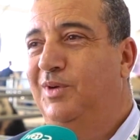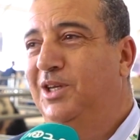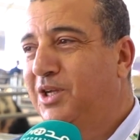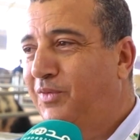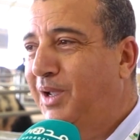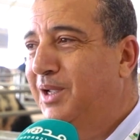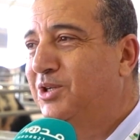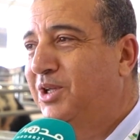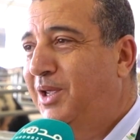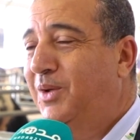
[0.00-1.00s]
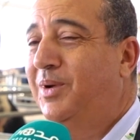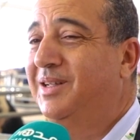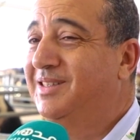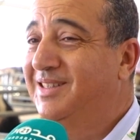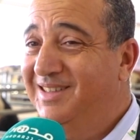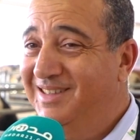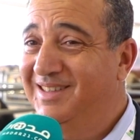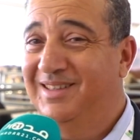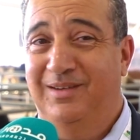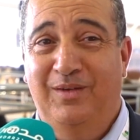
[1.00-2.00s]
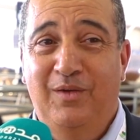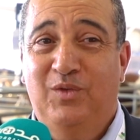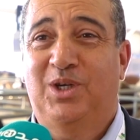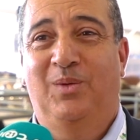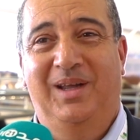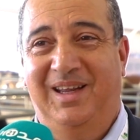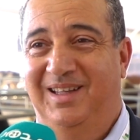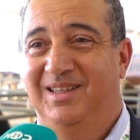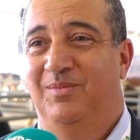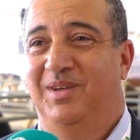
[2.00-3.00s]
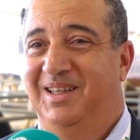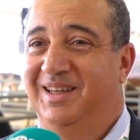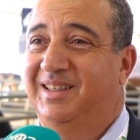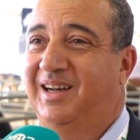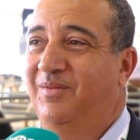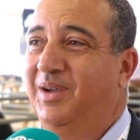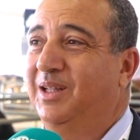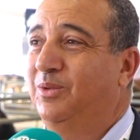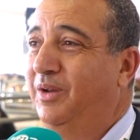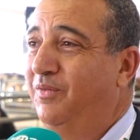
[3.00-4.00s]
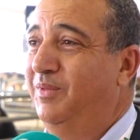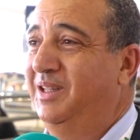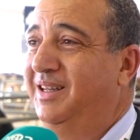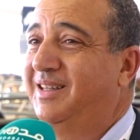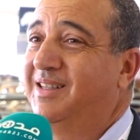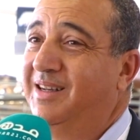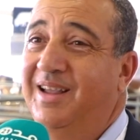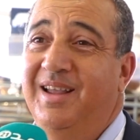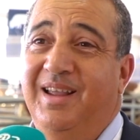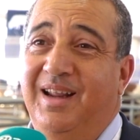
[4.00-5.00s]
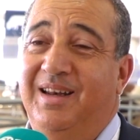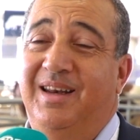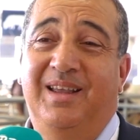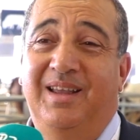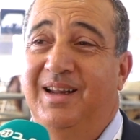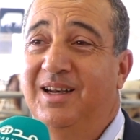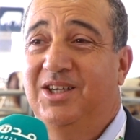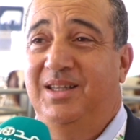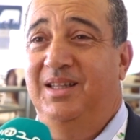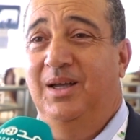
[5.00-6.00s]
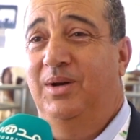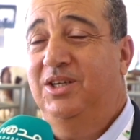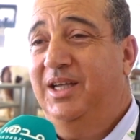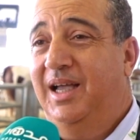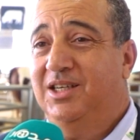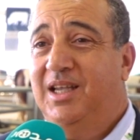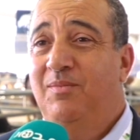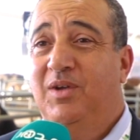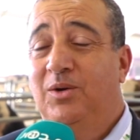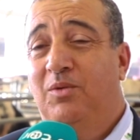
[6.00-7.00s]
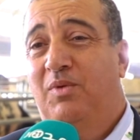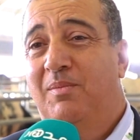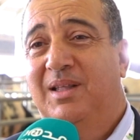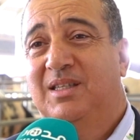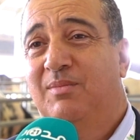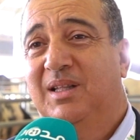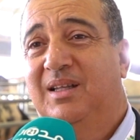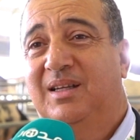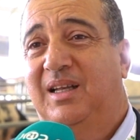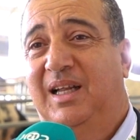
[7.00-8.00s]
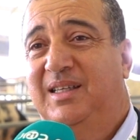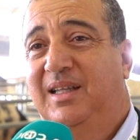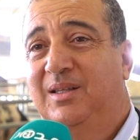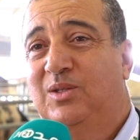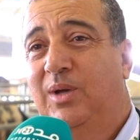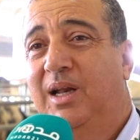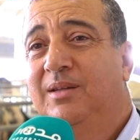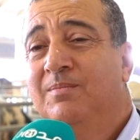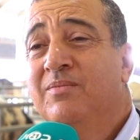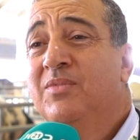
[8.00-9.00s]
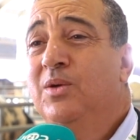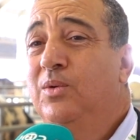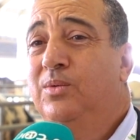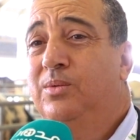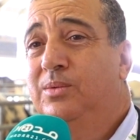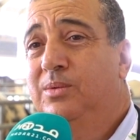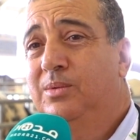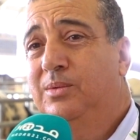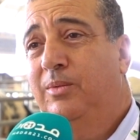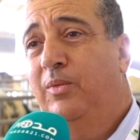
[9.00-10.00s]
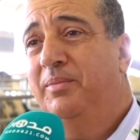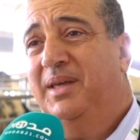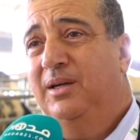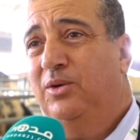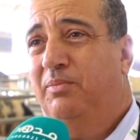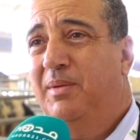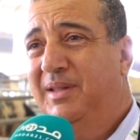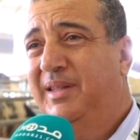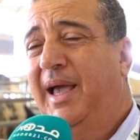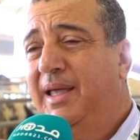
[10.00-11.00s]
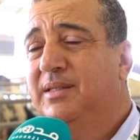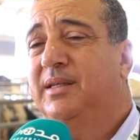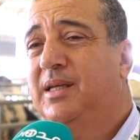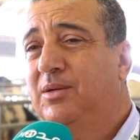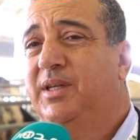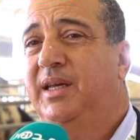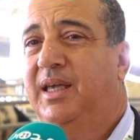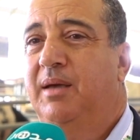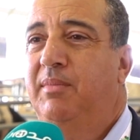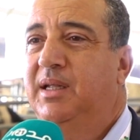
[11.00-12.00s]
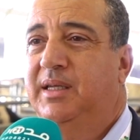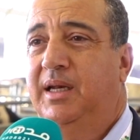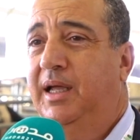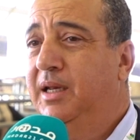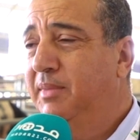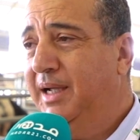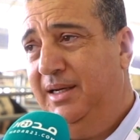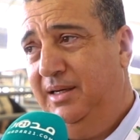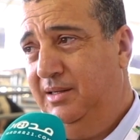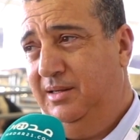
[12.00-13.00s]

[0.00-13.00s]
ملي شافها كتجري وكت في الشوارع ديال مدينة الرباط ولا في مدينة الجديدة ولا شي حاجة يمكن ربما تم طرحت عدد سؤال ويمكن ربما الدعاية زادت عاوتاني كملت على حنا ما كان